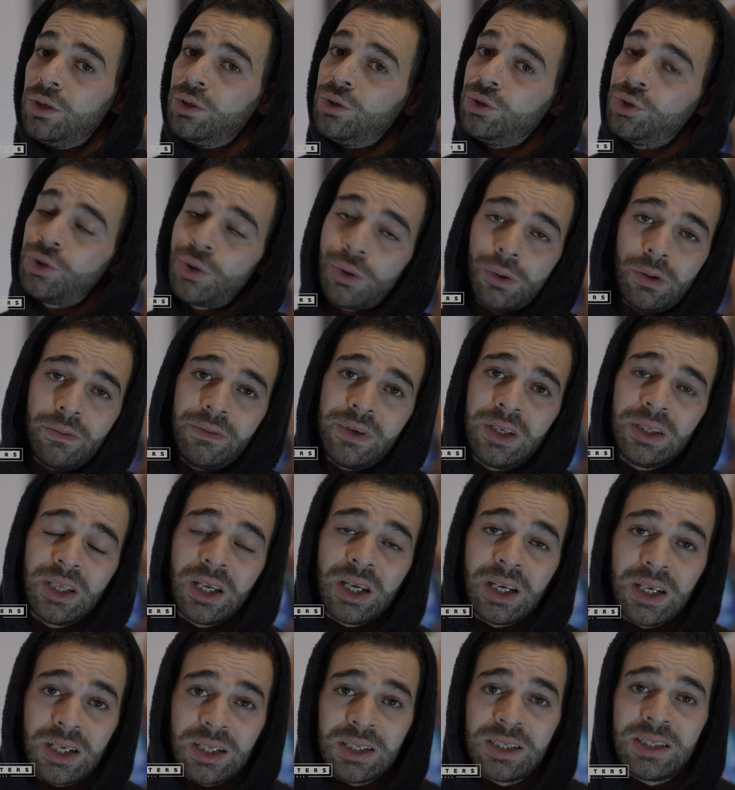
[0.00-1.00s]
Je
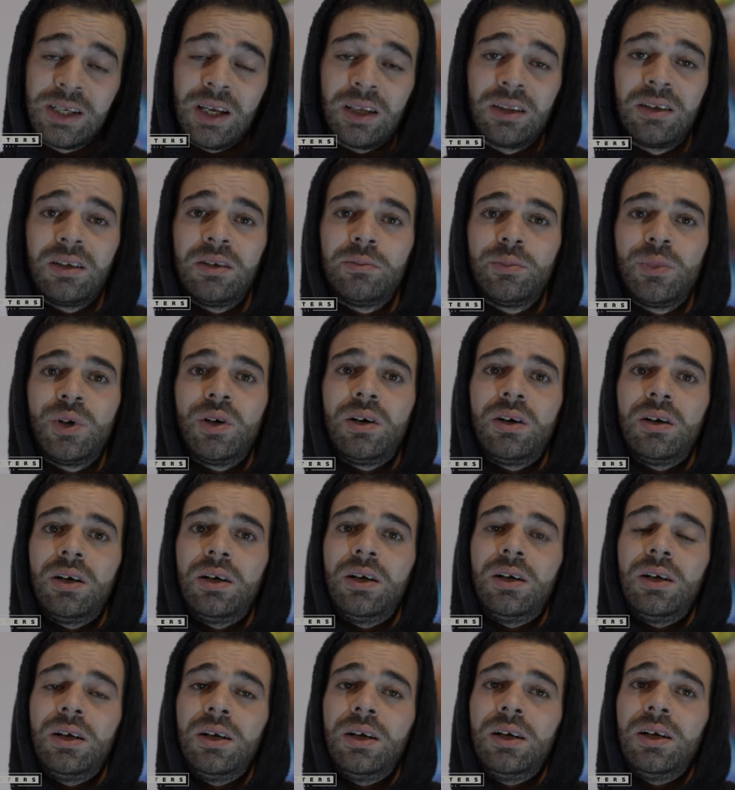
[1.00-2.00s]
reviendrai certainement
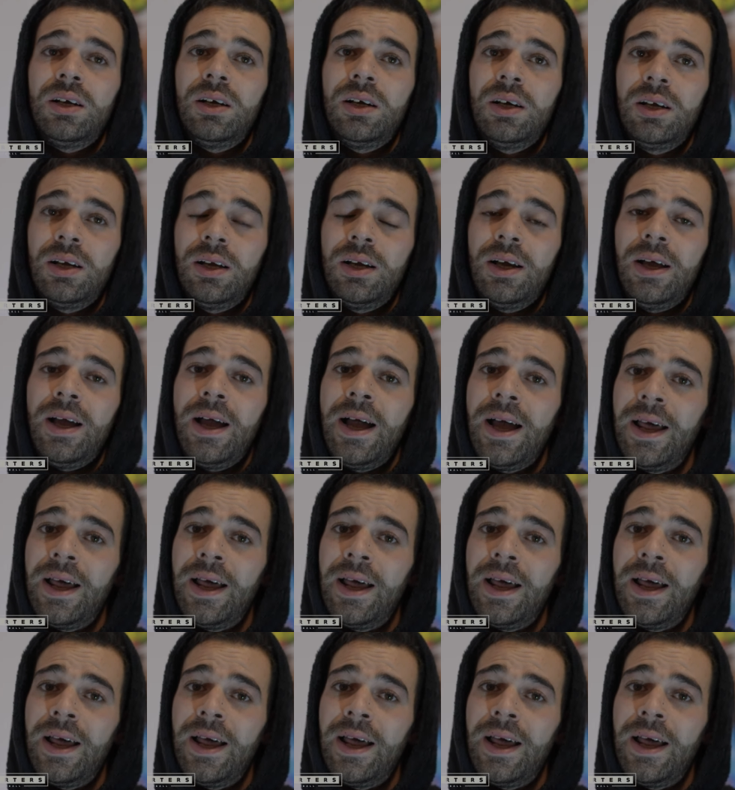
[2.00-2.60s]
à,